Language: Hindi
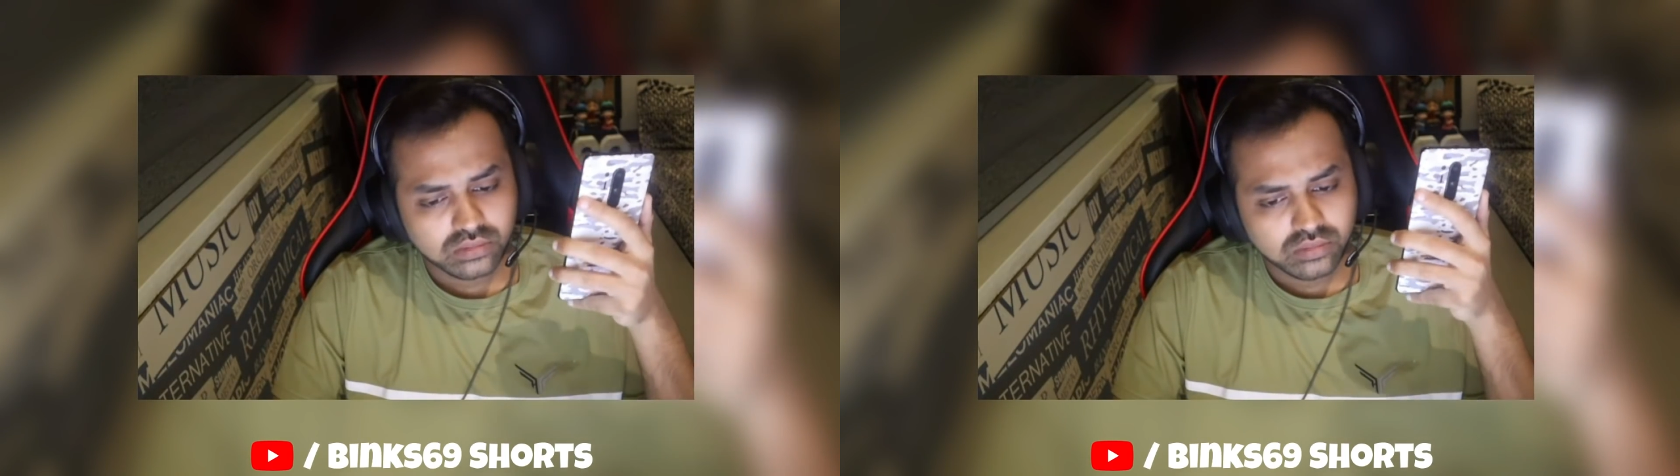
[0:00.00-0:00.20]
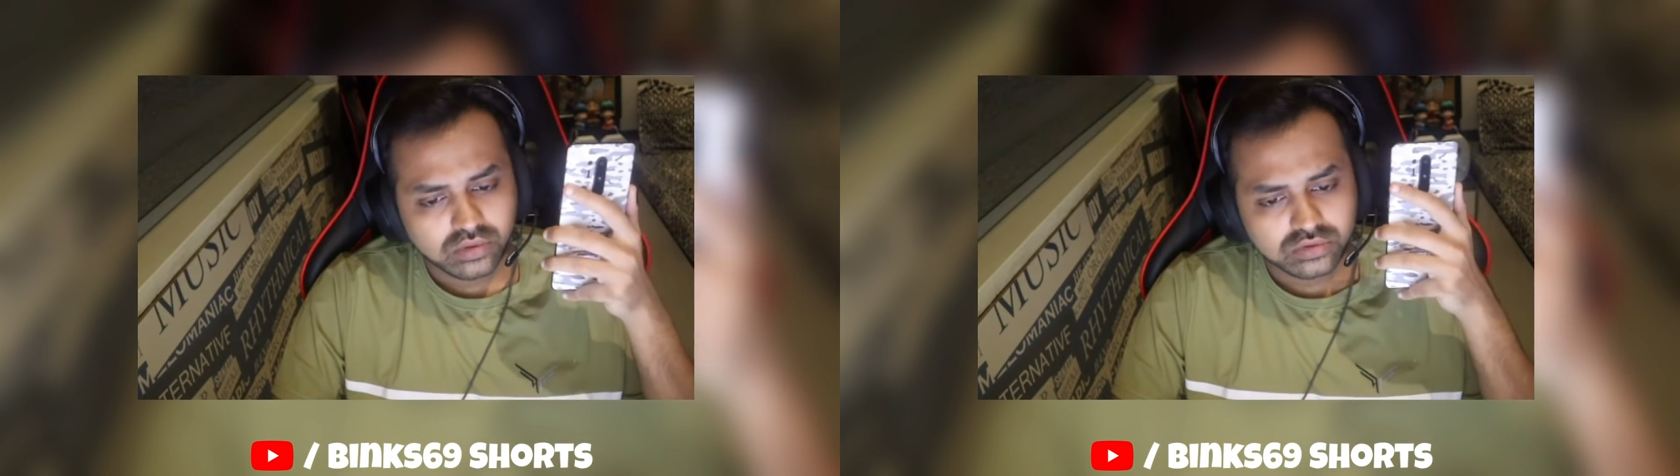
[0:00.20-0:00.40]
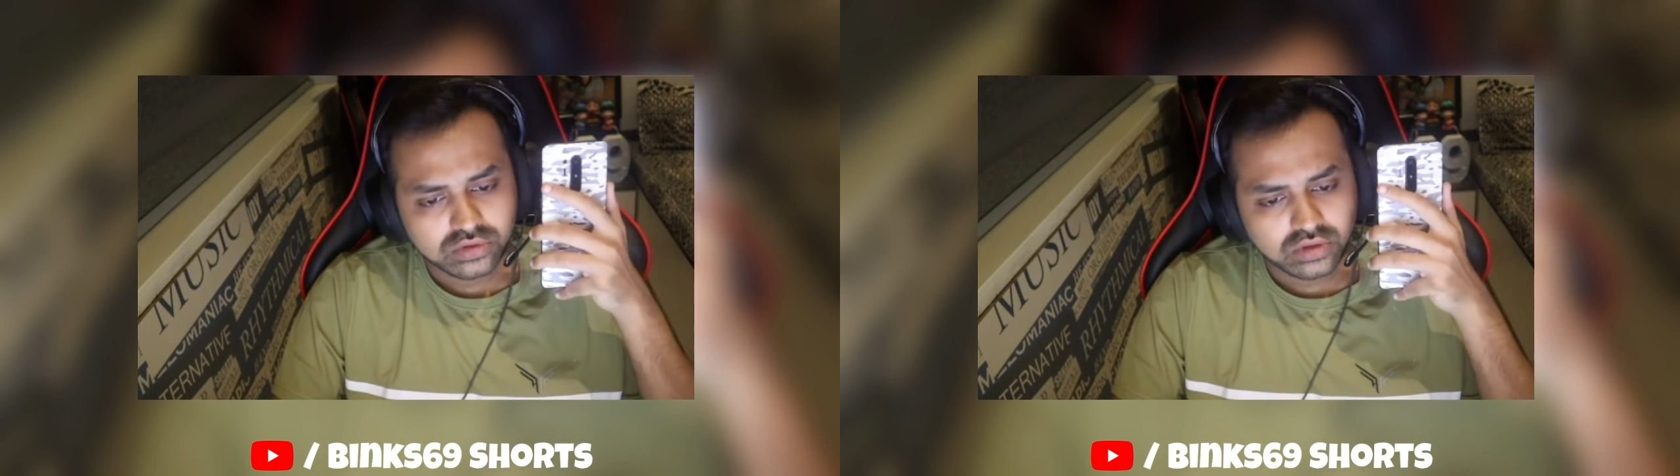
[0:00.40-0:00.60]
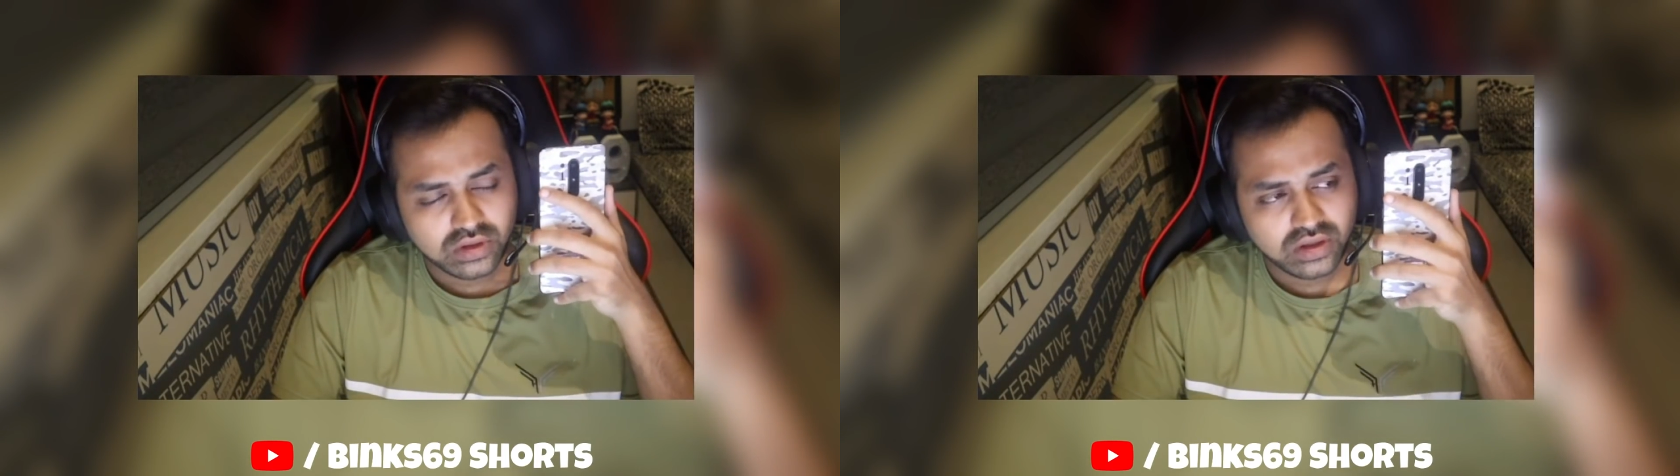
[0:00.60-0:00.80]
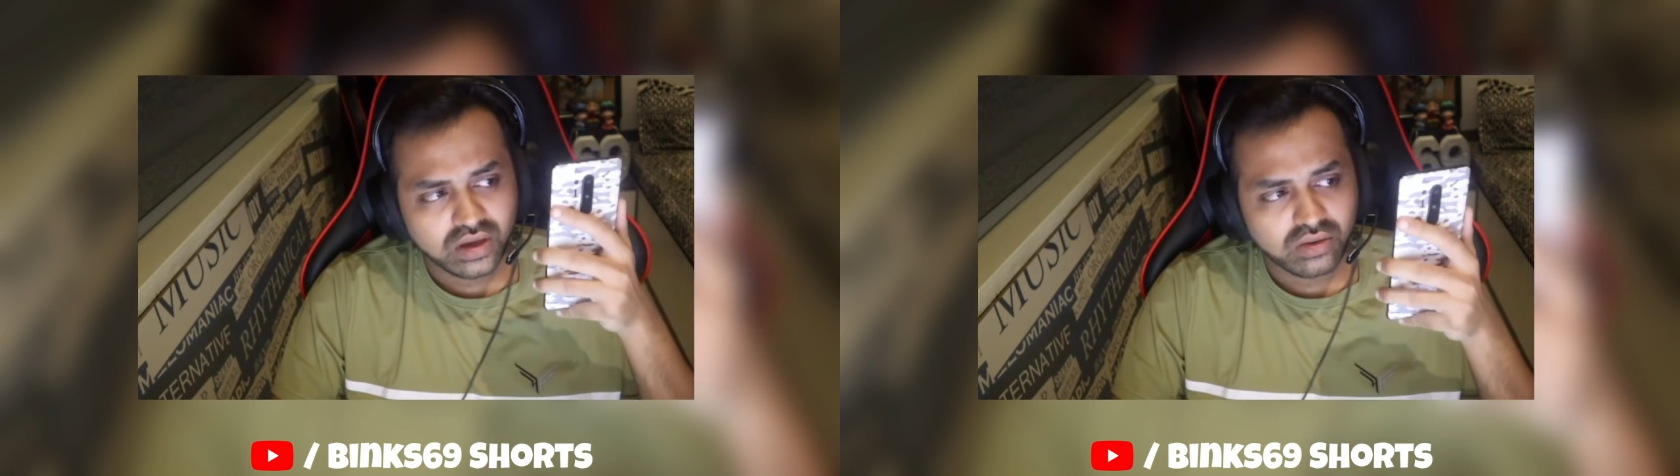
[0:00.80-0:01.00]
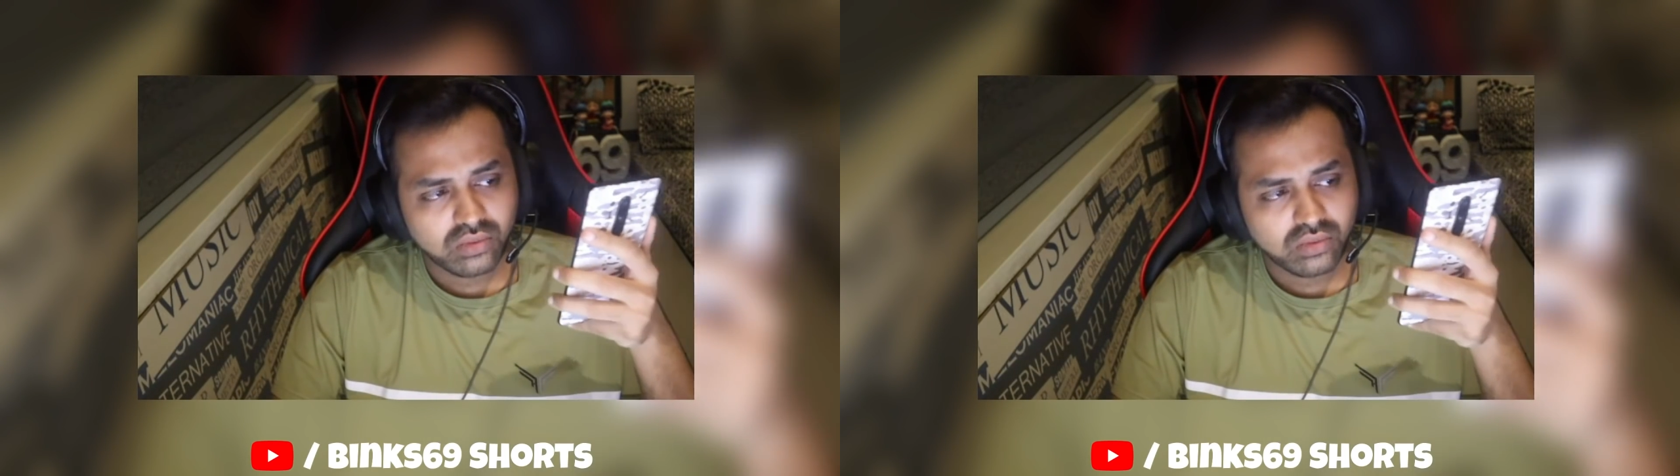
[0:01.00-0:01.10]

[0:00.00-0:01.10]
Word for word: उसने दिया हुआ